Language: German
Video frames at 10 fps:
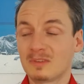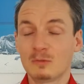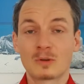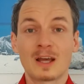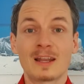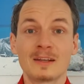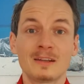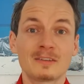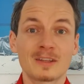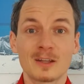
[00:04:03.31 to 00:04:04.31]
nur alleine
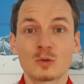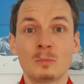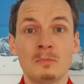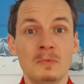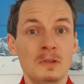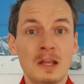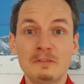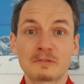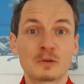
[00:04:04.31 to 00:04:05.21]
das Datum 11.